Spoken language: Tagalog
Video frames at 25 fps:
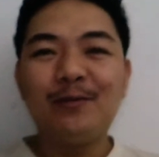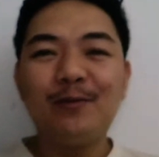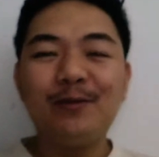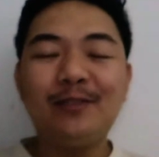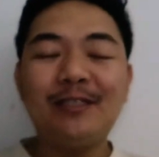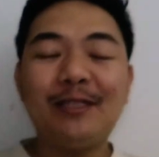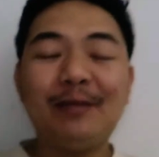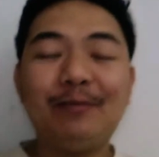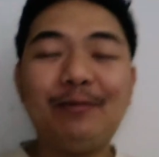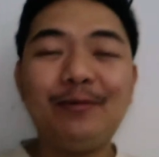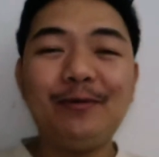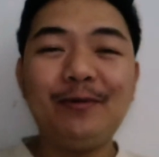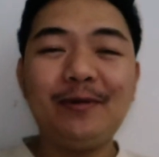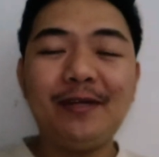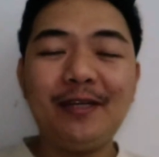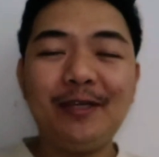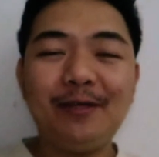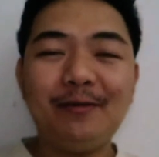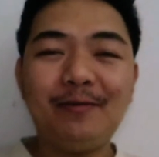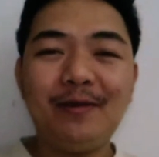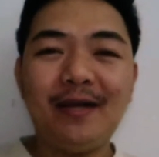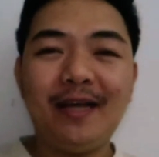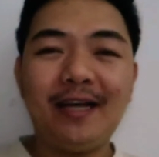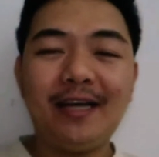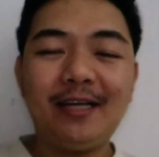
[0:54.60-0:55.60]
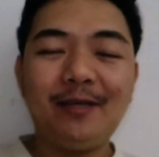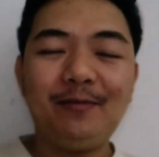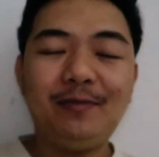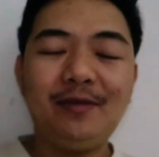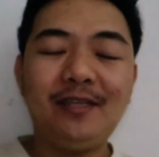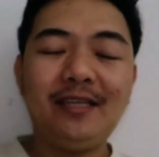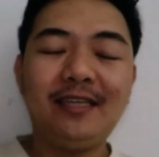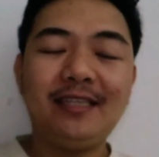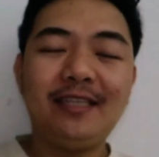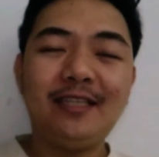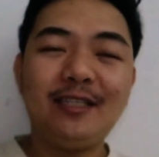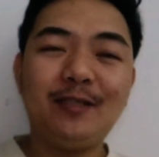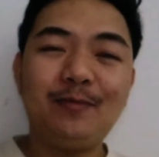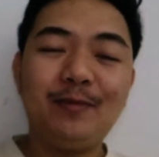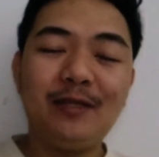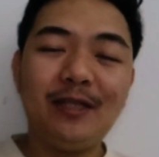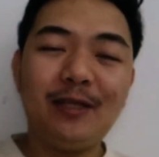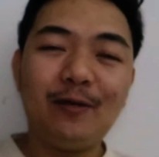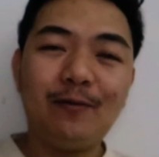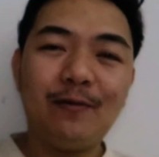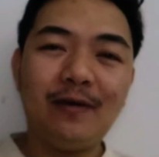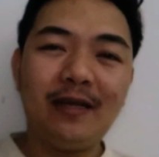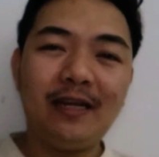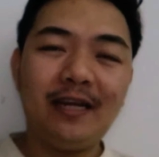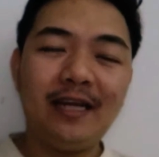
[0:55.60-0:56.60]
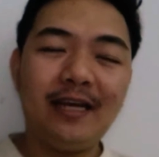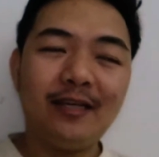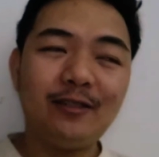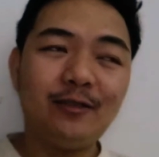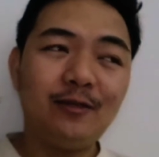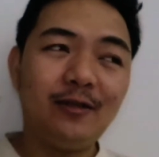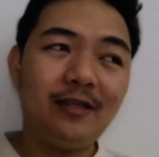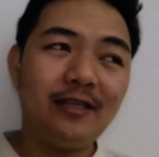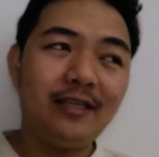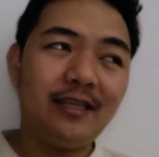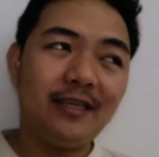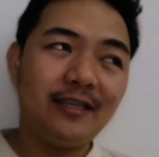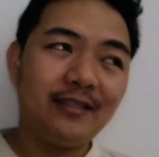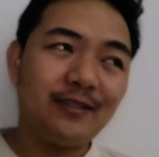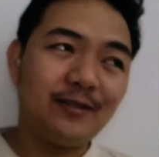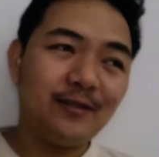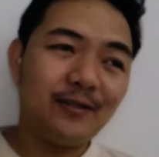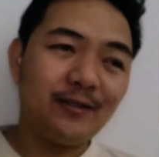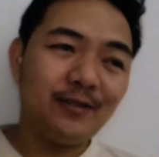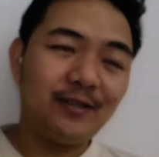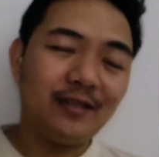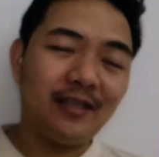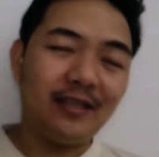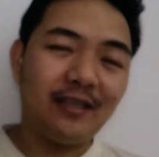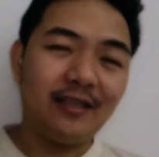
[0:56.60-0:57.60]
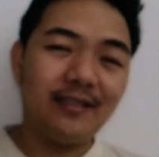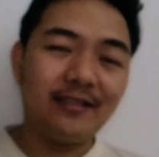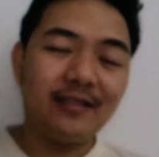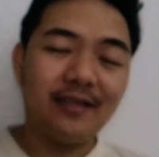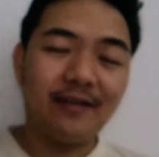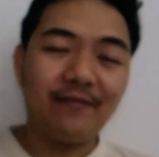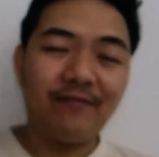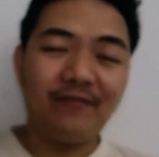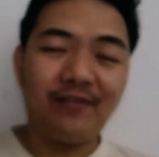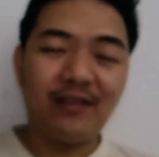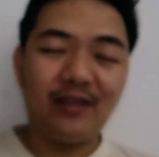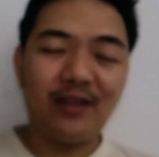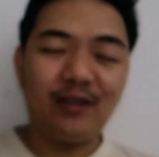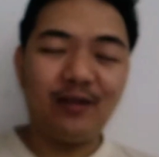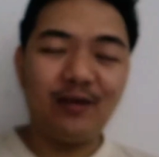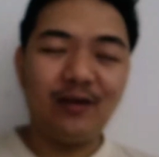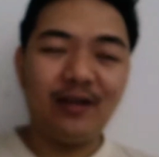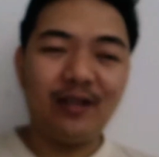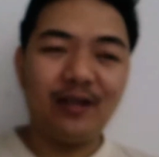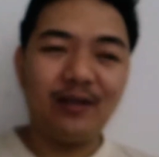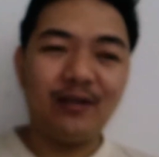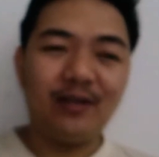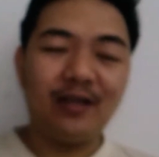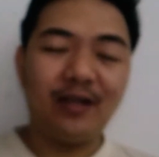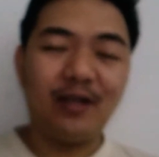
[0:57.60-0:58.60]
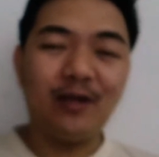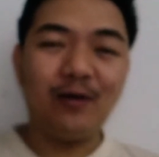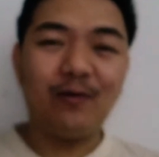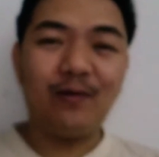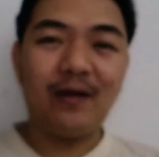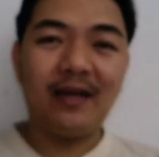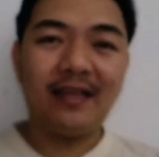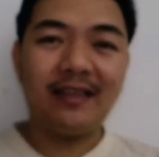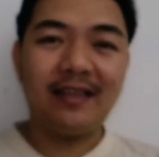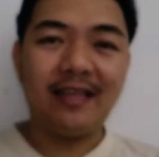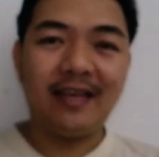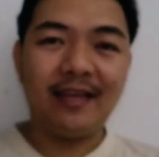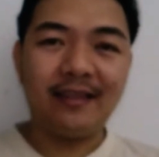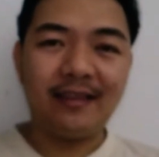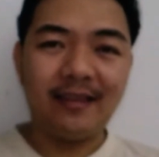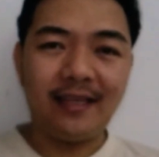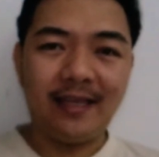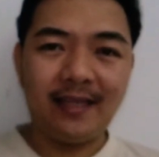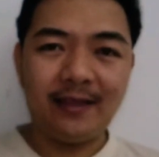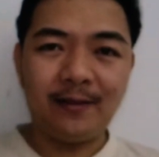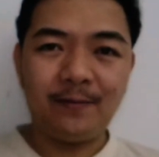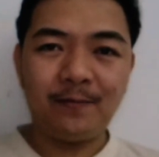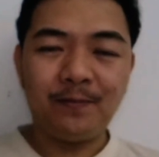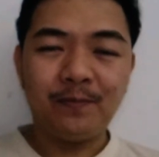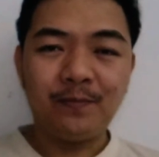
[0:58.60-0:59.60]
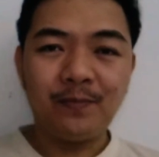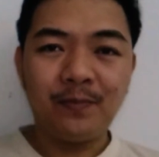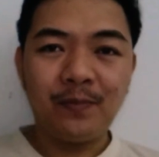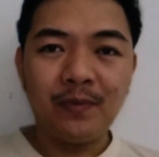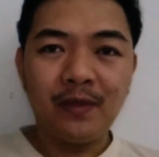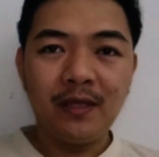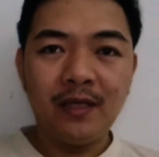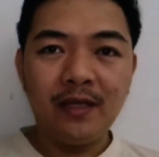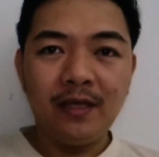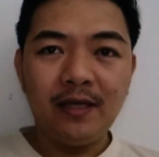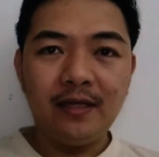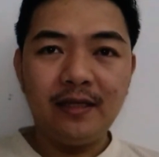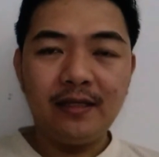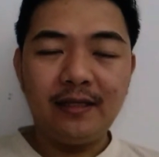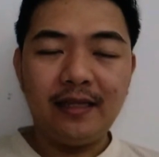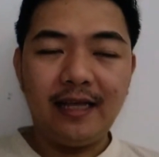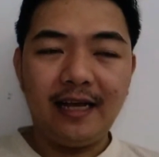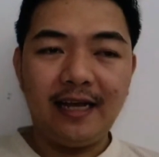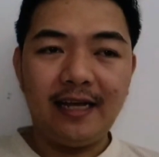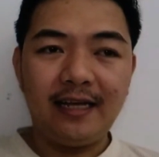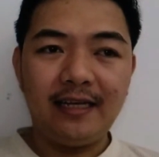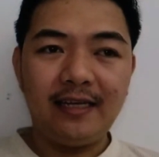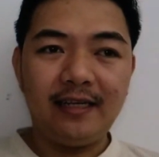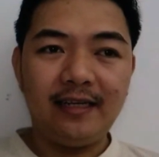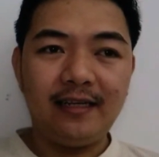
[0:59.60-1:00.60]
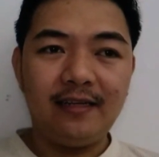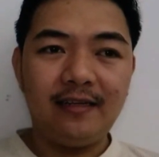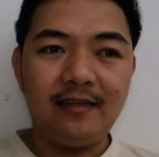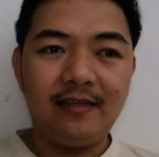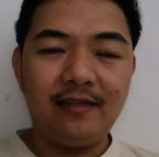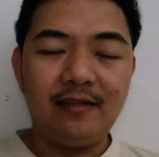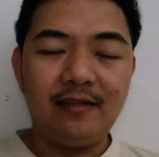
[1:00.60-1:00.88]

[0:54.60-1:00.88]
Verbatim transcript: Kumusta po kayo mga kaibigan? It's been a while. Actually, yesterday, isang video lang yung nagawa natin dahil